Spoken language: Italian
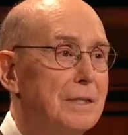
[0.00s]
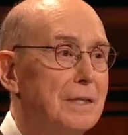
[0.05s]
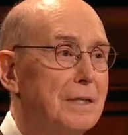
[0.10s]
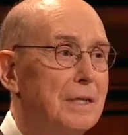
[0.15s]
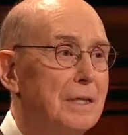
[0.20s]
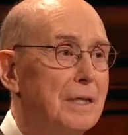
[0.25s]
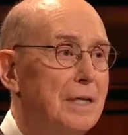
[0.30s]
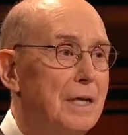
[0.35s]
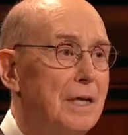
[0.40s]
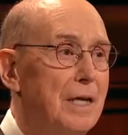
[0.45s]

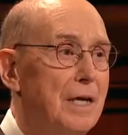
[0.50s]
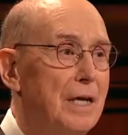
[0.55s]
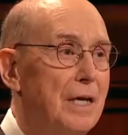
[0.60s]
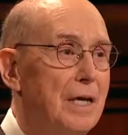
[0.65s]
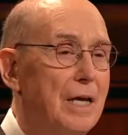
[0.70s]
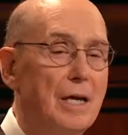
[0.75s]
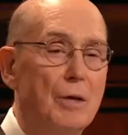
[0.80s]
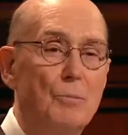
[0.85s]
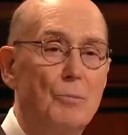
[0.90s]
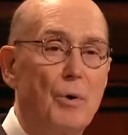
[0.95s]
In
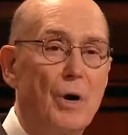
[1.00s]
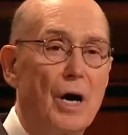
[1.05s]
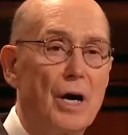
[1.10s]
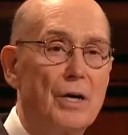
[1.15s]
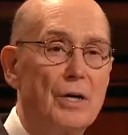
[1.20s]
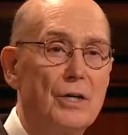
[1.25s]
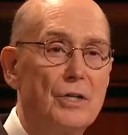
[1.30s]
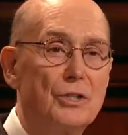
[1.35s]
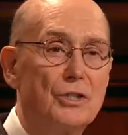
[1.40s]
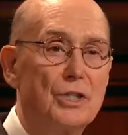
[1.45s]
società
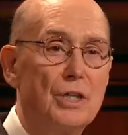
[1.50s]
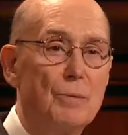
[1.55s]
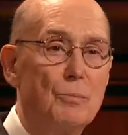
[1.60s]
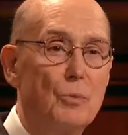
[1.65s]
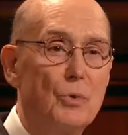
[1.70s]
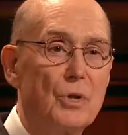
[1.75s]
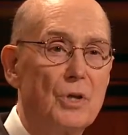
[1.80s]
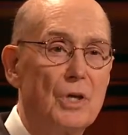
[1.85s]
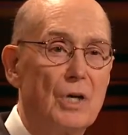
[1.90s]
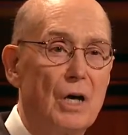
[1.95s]
con
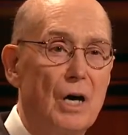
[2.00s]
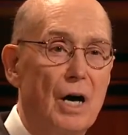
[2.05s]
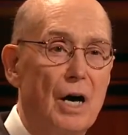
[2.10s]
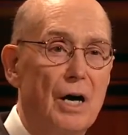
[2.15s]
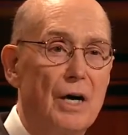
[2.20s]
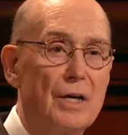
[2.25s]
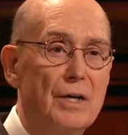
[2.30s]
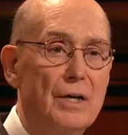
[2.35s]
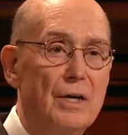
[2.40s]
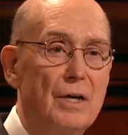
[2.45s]
Dio,
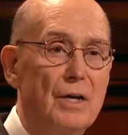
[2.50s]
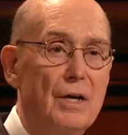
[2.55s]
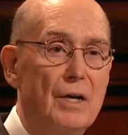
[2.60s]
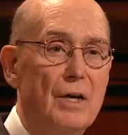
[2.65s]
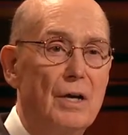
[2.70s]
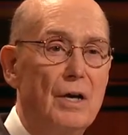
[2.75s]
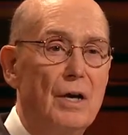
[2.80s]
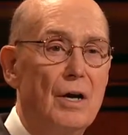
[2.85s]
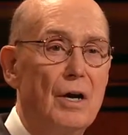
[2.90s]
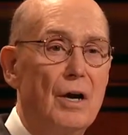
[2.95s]

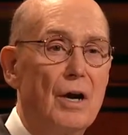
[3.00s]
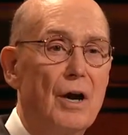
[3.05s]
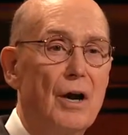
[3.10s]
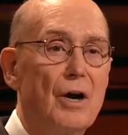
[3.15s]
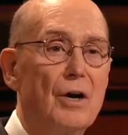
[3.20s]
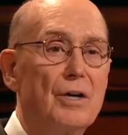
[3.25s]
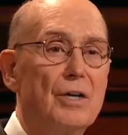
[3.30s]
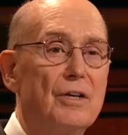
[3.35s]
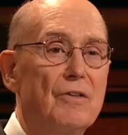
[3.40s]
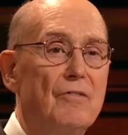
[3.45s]

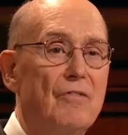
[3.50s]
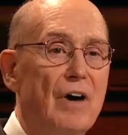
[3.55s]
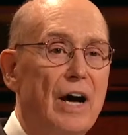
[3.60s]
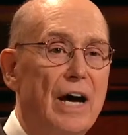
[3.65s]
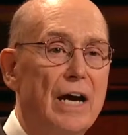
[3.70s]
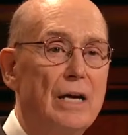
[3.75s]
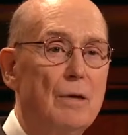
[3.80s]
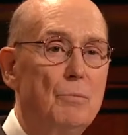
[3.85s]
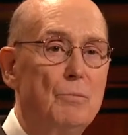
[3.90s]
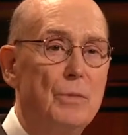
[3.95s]
la
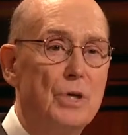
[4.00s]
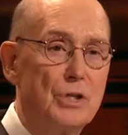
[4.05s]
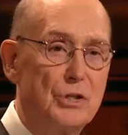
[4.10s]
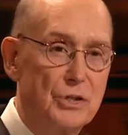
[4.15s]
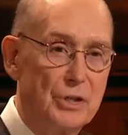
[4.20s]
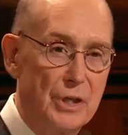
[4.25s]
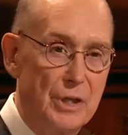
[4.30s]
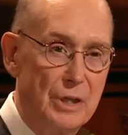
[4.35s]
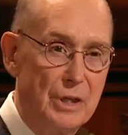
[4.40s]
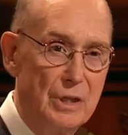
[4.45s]
sua divina
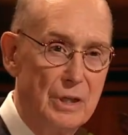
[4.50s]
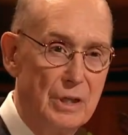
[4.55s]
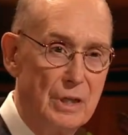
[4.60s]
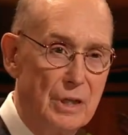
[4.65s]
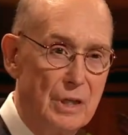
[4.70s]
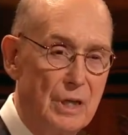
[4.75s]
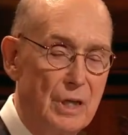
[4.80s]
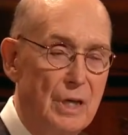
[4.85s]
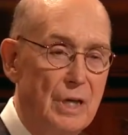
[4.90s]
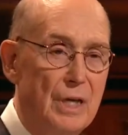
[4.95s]

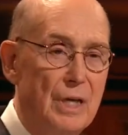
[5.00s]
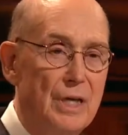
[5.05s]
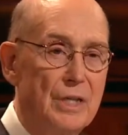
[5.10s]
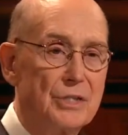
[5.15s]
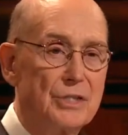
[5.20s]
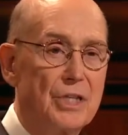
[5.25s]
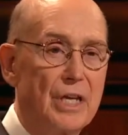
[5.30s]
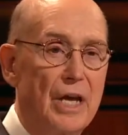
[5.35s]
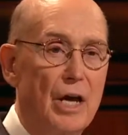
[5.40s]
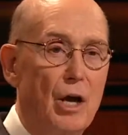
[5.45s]
missione
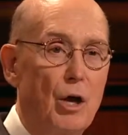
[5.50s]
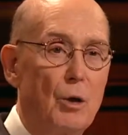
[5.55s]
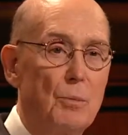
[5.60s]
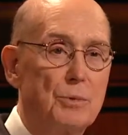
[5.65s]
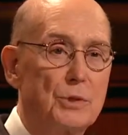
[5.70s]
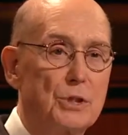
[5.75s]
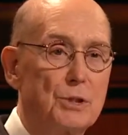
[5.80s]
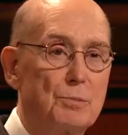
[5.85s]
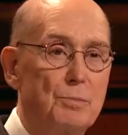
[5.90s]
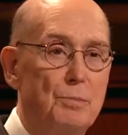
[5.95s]
è
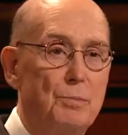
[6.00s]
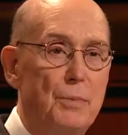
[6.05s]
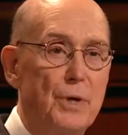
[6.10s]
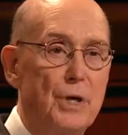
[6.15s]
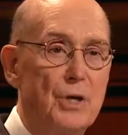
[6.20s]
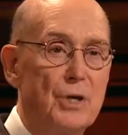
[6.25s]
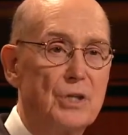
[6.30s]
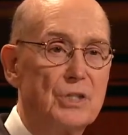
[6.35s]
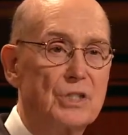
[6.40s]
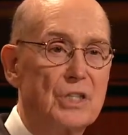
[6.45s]
quella di
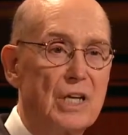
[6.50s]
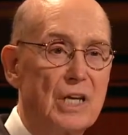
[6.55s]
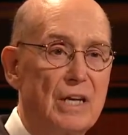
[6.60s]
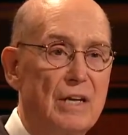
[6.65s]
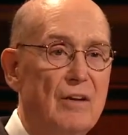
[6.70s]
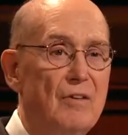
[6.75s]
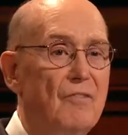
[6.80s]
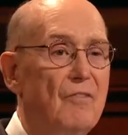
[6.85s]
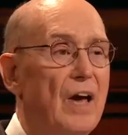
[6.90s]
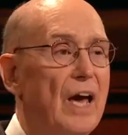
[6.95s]
aiutare
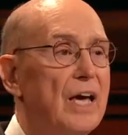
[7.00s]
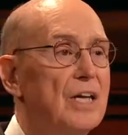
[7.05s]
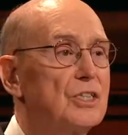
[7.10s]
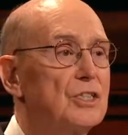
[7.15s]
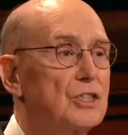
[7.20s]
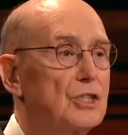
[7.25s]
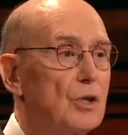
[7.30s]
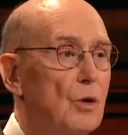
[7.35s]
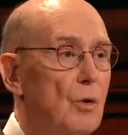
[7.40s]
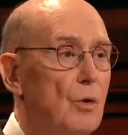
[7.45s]
gli
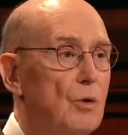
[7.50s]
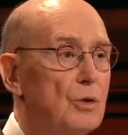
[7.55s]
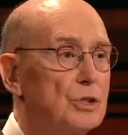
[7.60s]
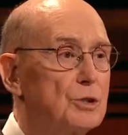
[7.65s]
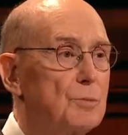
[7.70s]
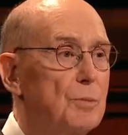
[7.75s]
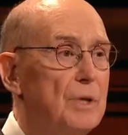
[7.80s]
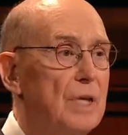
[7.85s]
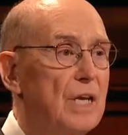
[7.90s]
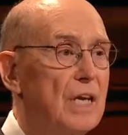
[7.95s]
spiriti
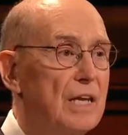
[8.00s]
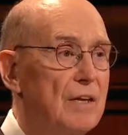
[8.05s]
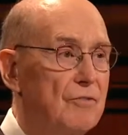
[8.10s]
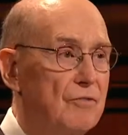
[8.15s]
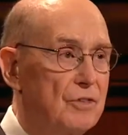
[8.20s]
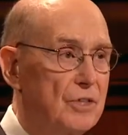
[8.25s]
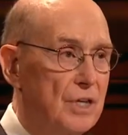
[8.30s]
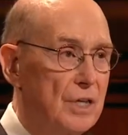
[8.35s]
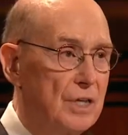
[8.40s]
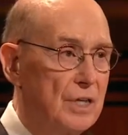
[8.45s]
a
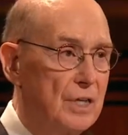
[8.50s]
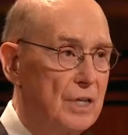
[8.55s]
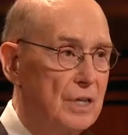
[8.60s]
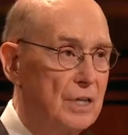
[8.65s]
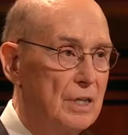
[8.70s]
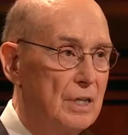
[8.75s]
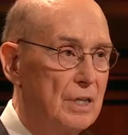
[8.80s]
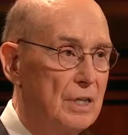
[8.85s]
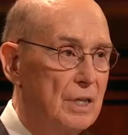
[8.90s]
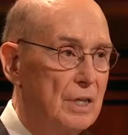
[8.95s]
vivere
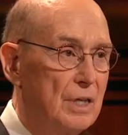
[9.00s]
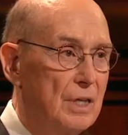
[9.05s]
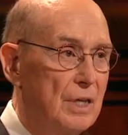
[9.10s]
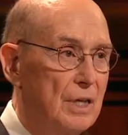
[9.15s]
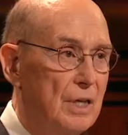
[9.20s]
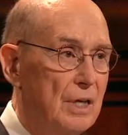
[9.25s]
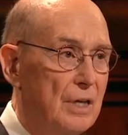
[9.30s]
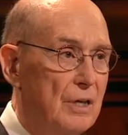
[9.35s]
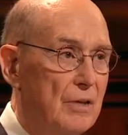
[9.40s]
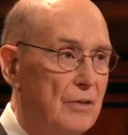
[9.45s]
e le
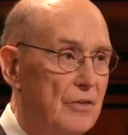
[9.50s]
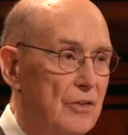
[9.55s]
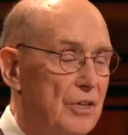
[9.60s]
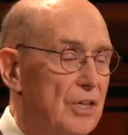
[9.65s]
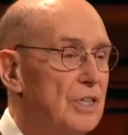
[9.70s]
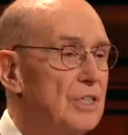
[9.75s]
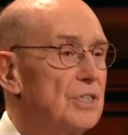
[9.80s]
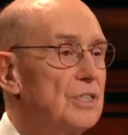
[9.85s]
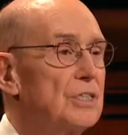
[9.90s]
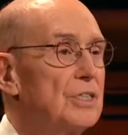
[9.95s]
anime a
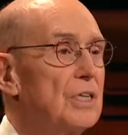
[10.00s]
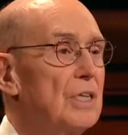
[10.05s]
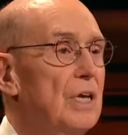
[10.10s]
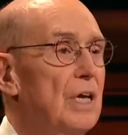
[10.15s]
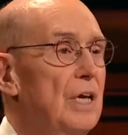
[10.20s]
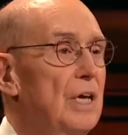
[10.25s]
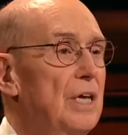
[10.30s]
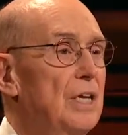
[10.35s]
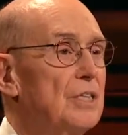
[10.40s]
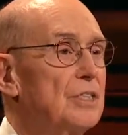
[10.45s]

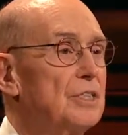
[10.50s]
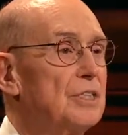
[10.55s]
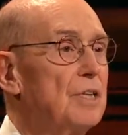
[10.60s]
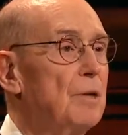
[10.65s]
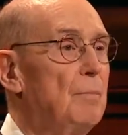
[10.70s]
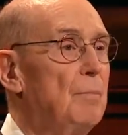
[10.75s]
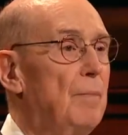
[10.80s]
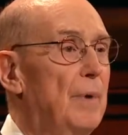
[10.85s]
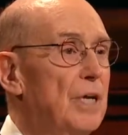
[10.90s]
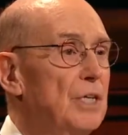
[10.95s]
innalzarsi.
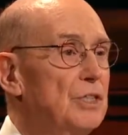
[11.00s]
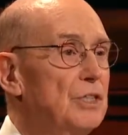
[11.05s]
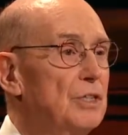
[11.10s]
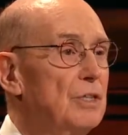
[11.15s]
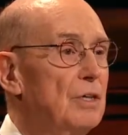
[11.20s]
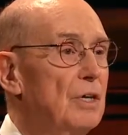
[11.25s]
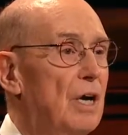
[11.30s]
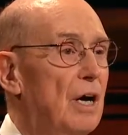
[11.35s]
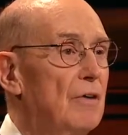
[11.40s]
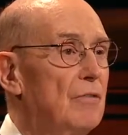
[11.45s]

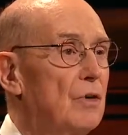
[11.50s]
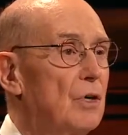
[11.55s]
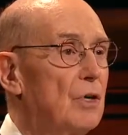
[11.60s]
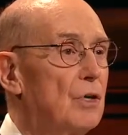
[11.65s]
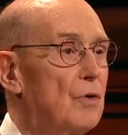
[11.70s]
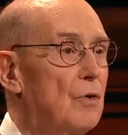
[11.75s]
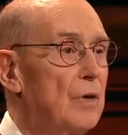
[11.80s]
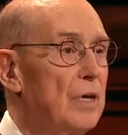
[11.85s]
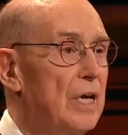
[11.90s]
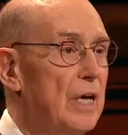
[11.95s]
Questa è
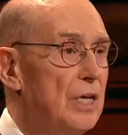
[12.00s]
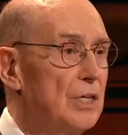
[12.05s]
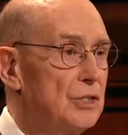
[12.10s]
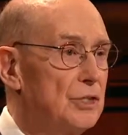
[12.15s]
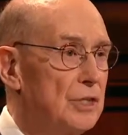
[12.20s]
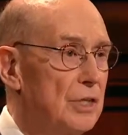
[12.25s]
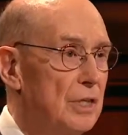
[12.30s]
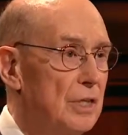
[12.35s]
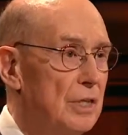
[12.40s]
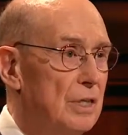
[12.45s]
la
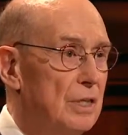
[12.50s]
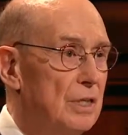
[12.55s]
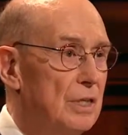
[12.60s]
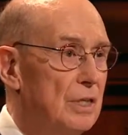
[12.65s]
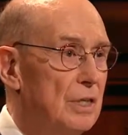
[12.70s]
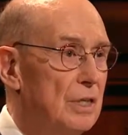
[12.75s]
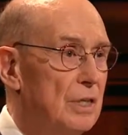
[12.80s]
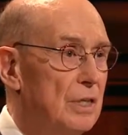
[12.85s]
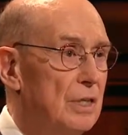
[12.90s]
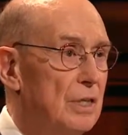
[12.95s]
misura della
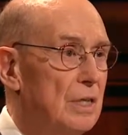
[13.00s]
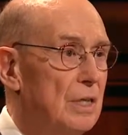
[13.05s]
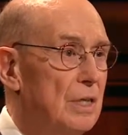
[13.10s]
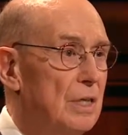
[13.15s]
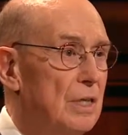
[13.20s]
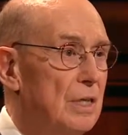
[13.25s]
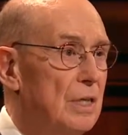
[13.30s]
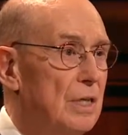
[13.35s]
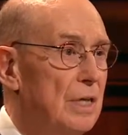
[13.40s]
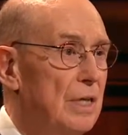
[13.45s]
sua
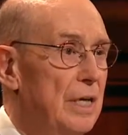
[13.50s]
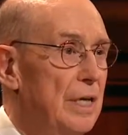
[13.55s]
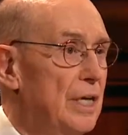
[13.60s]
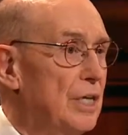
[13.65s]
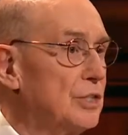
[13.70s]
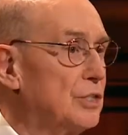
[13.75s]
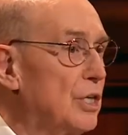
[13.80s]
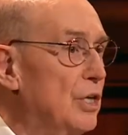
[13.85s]
creazione.